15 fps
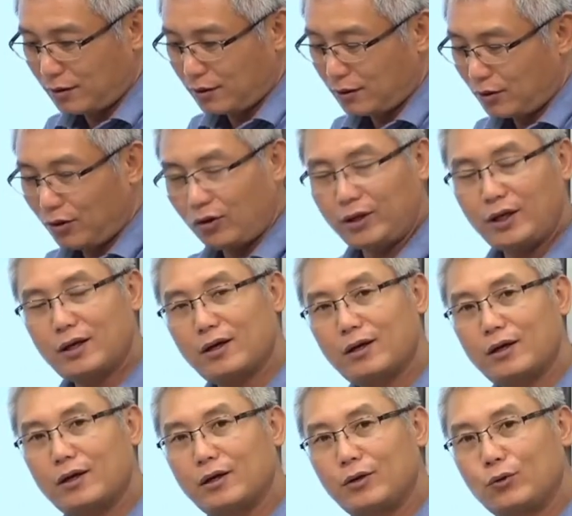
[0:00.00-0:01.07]
허니아가
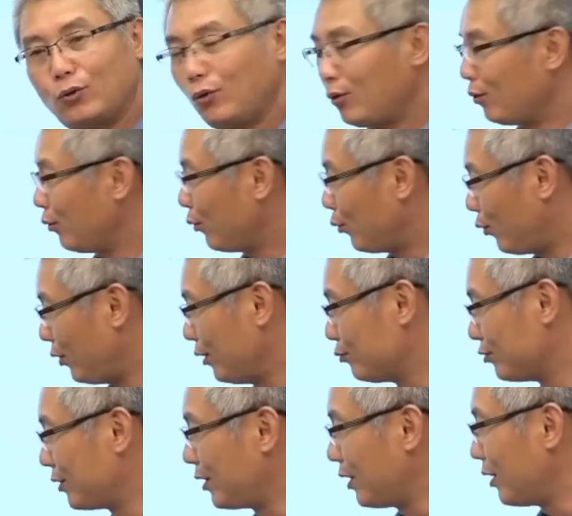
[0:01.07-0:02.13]
아니고
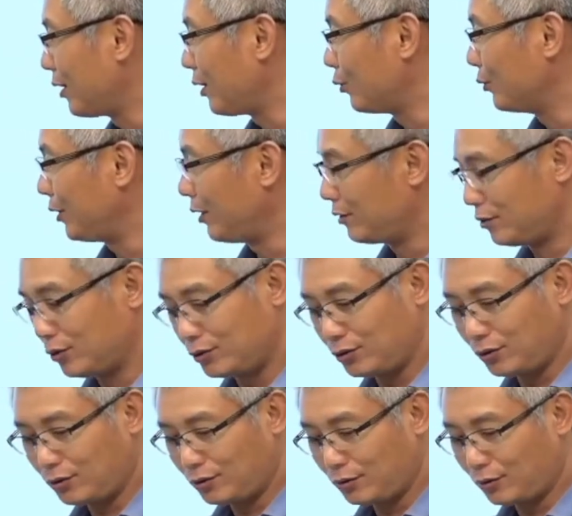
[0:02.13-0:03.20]
꼬리물기가 나온다는 거죠.
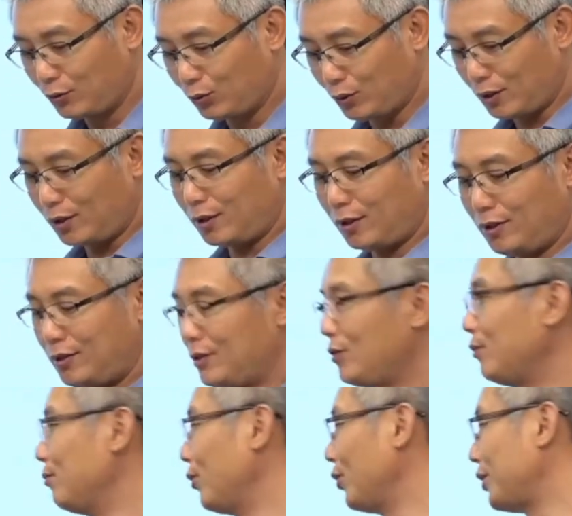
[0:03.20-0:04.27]
와, 이건
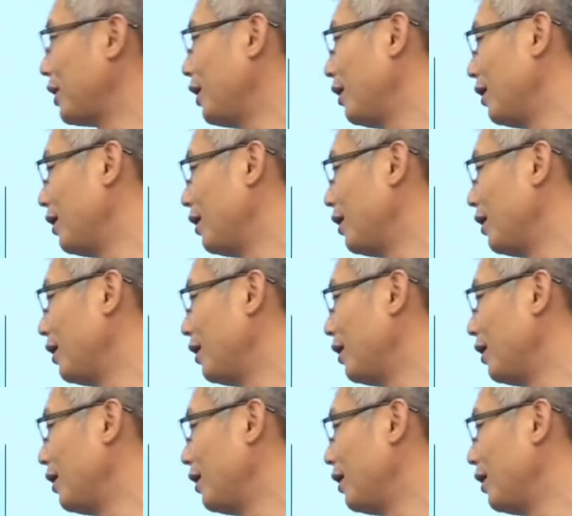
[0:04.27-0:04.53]
뭘까?